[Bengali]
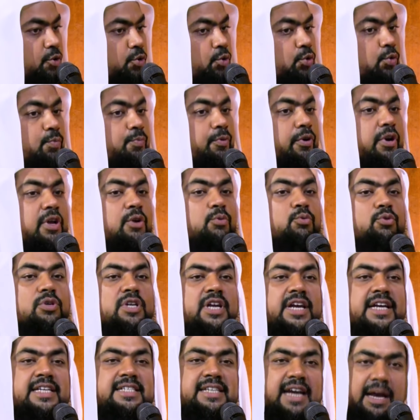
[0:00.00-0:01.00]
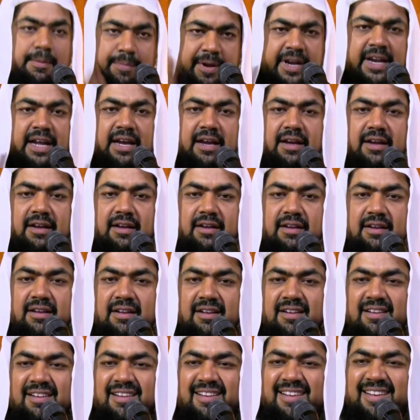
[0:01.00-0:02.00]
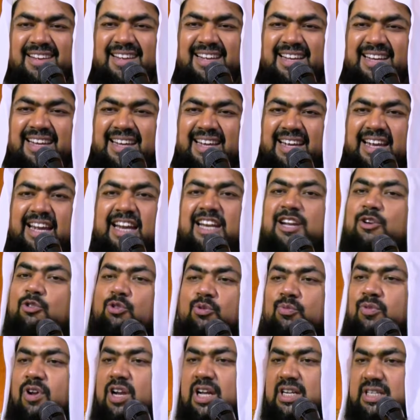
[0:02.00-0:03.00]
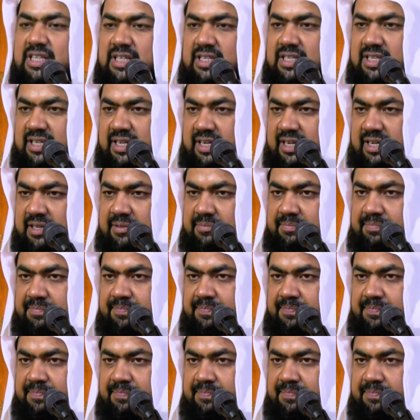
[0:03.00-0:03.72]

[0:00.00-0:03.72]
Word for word: আরও উপরে উঠে যাবে না এটাও তো বলা যাচ্ছে না